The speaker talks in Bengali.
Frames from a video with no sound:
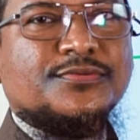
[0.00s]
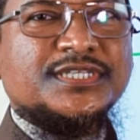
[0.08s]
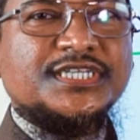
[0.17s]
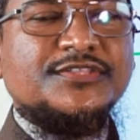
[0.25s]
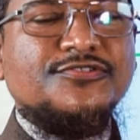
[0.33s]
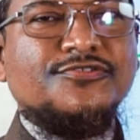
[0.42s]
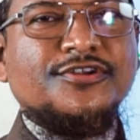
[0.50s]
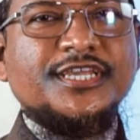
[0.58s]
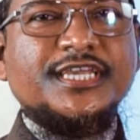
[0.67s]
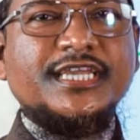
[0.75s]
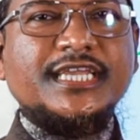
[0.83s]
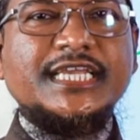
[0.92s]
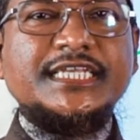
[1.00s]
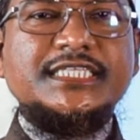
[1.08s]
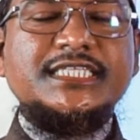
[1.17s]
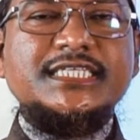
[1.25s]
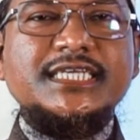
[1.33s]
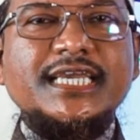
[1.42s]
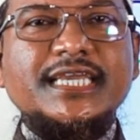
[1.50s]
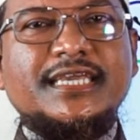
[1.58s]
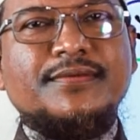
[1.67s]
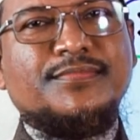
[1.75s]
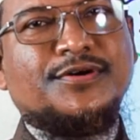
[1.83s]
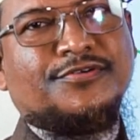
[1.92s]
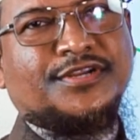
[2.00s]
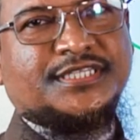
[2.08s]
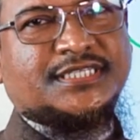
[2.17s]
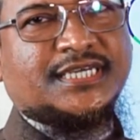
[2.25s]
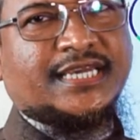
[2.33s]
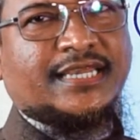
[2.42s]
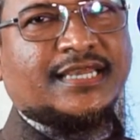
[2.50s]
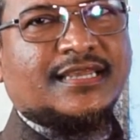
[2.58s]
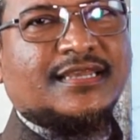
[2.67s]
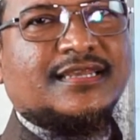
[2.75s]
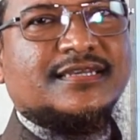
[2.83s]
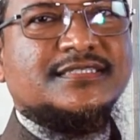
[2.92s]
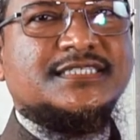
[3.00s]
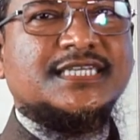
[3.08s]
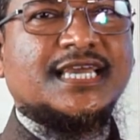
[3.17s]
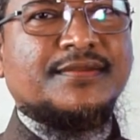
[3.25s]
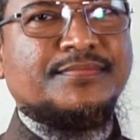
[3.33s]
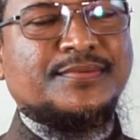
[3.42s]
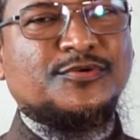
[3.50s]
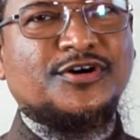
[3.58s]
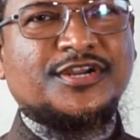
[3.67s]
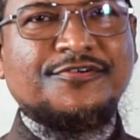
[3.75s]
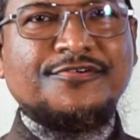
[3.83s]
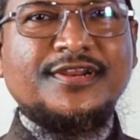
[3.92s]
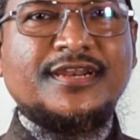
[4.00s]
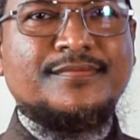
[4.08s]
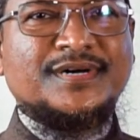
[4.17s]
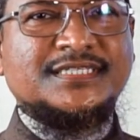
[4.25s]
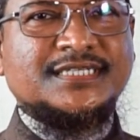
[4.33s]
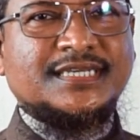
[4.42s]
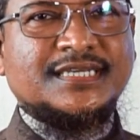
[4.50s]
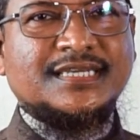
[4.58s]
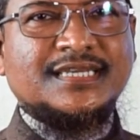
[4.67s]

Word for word: সমাজে কিন্তু অনেকে ইচ্ছায় কিংবা অনিচ্ছায় চেয়ার ব্যবহার করে নামাজে